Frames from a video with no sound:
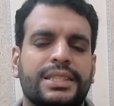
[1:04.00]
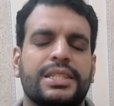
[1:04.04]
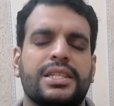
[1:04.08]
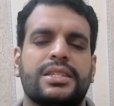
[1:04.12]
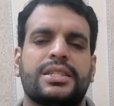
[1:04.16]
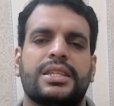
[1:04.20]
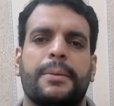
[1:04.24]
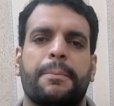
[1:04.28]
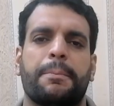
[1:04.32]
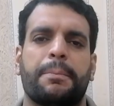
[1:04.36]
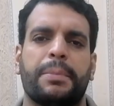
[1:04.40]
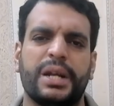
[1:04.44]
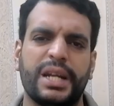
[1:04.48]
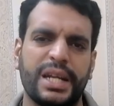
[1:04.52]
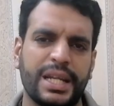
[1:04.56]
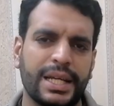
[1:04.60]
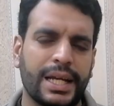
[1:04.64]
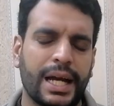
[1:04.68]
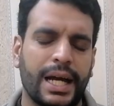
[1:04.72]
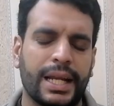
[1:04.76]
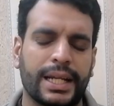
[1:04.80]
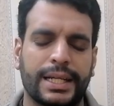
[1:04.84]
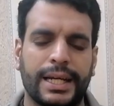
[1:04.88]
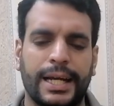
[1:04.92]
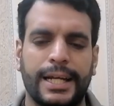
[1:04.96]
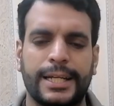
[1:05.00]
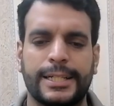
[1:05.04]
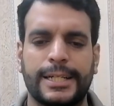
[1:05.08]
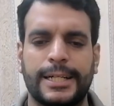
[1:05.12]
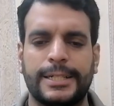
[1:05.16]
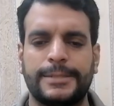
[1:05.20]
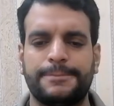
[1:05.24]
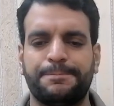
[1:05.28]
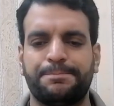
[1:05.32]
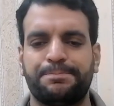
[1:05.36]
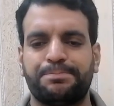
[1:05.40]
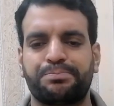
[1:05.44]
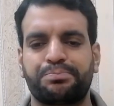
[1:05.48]
अजीज़ साहब पिंडी का हल्का
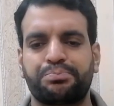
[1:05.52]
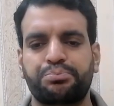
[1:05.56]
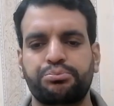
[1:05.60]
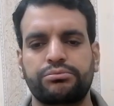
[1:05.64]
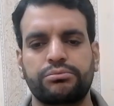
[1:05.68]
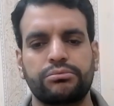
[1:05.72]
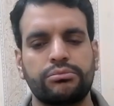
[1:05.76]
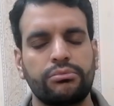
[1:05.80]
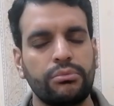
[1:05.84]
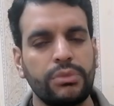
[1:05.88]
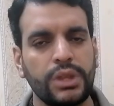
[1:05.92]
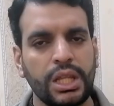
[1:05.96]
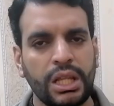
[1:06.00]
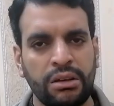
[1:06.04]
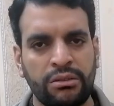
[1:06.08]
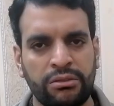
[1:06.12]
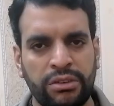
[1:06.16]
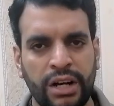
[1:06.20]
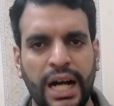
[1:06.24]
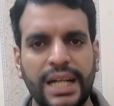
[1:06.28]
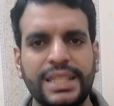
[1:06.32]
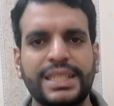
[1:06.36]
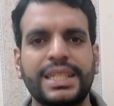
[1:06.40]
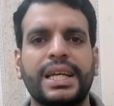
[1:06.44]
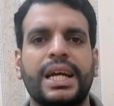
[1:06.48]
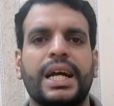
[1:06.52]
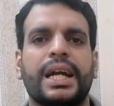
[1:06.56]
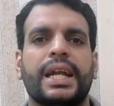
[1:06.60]
इनका वहाँ से